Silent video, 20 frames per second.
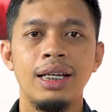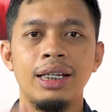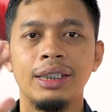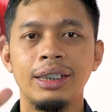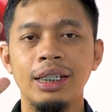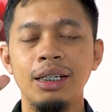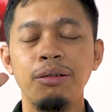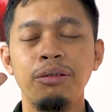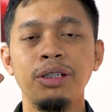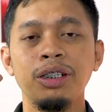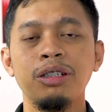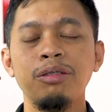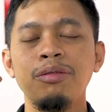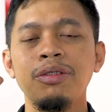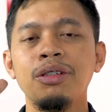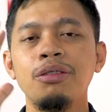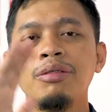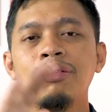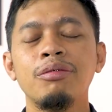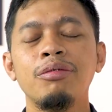Assalamualaikum
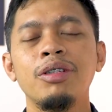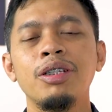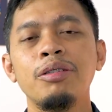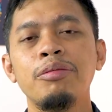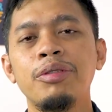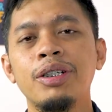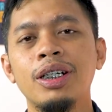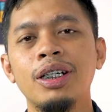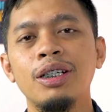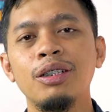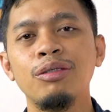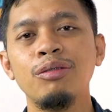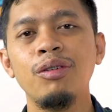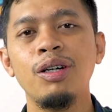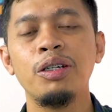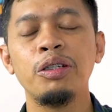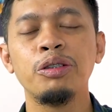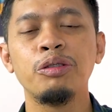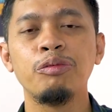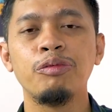warahmatullahi wabarakatuh
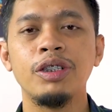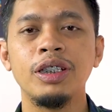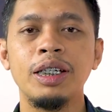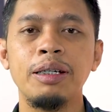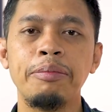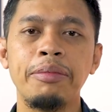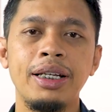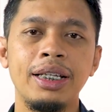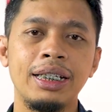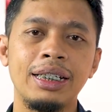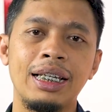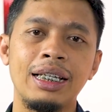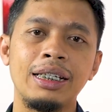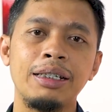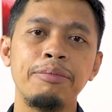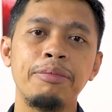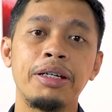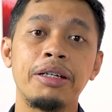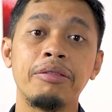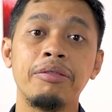Halo semuanya, balik
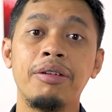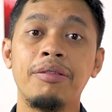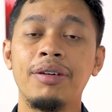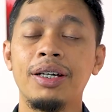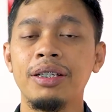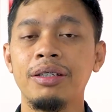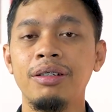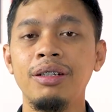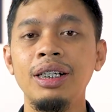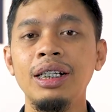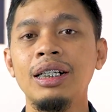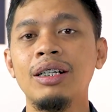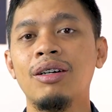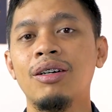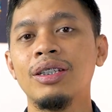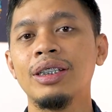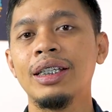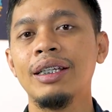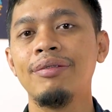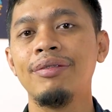lagi bareng gue Fajrul
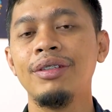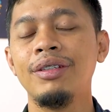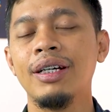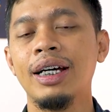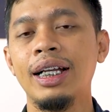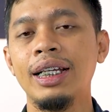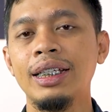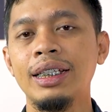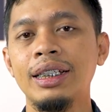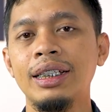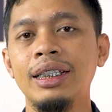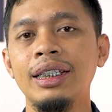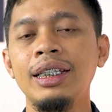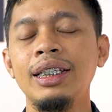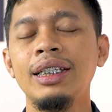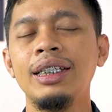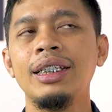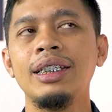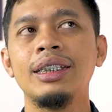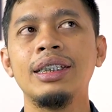Konten video kali
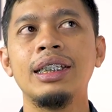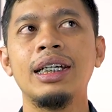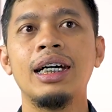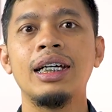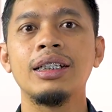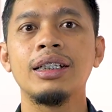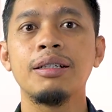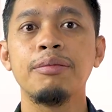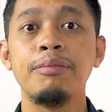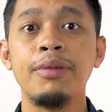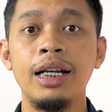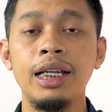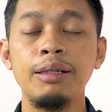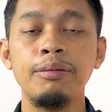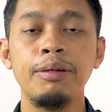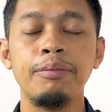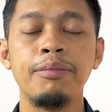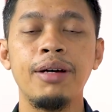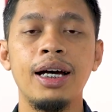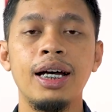ini kita akan
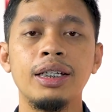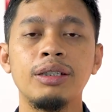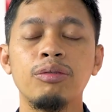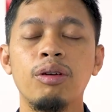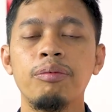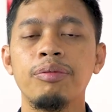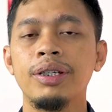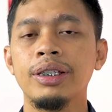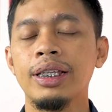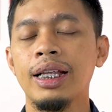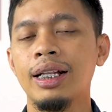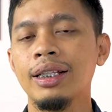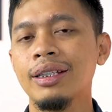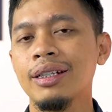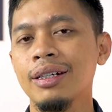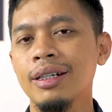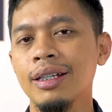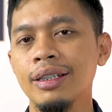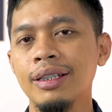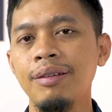kembali membahas website
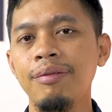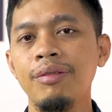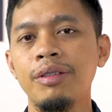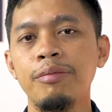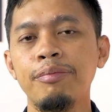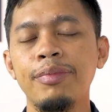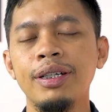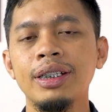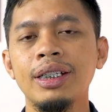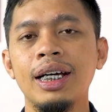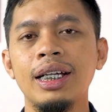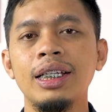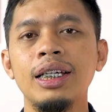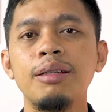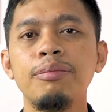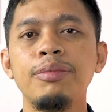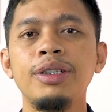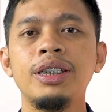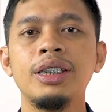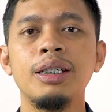alternatif Tempat
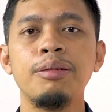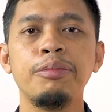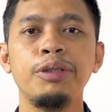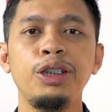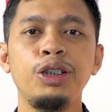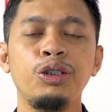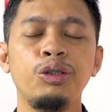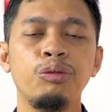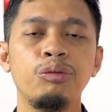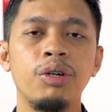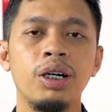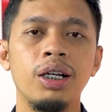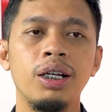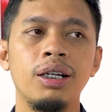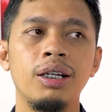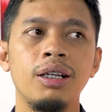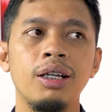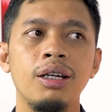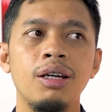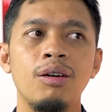kalian bisa
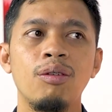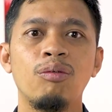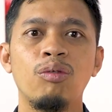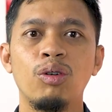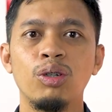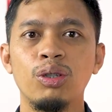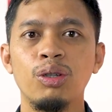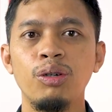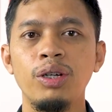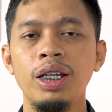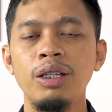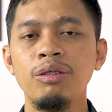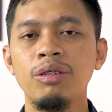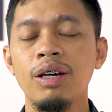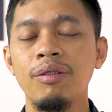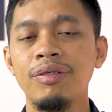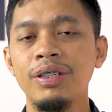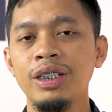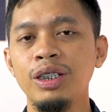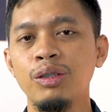menjual foto dan
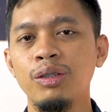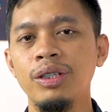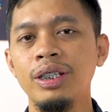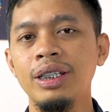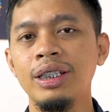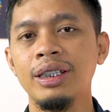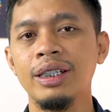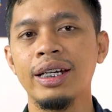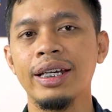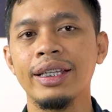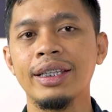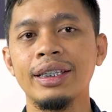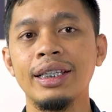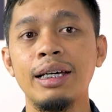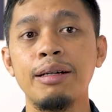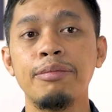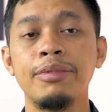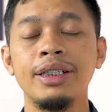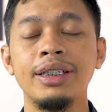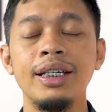juga video di internet
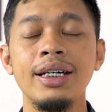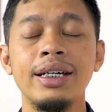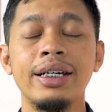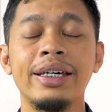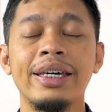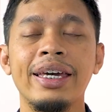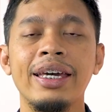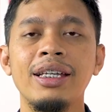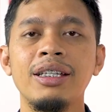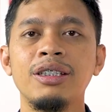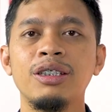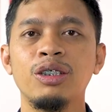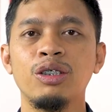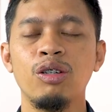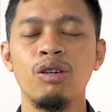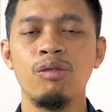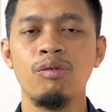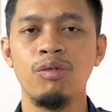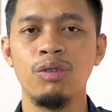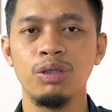Namanya Can
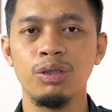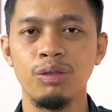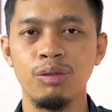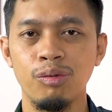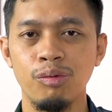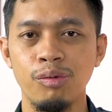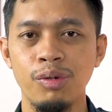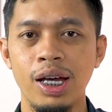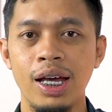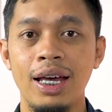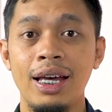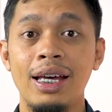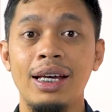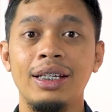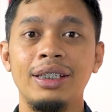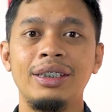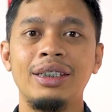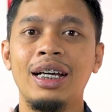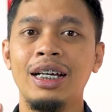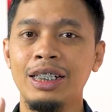Stock Photo
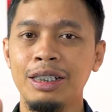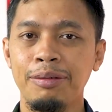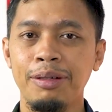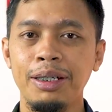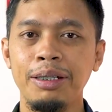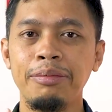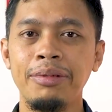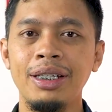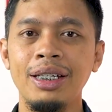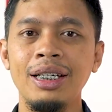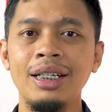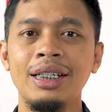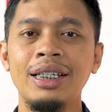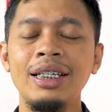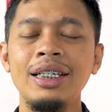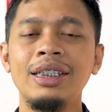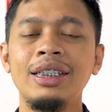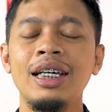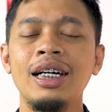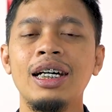Jangan kemana-mana,
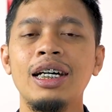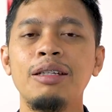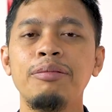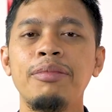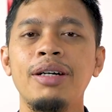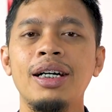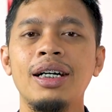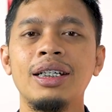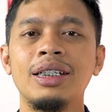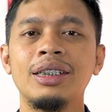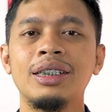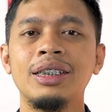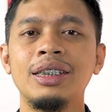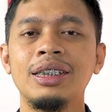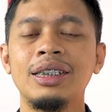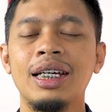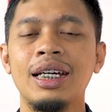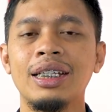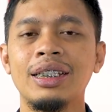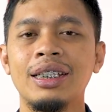kita akan bahas
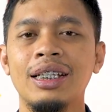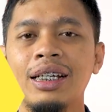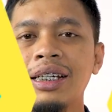sesaat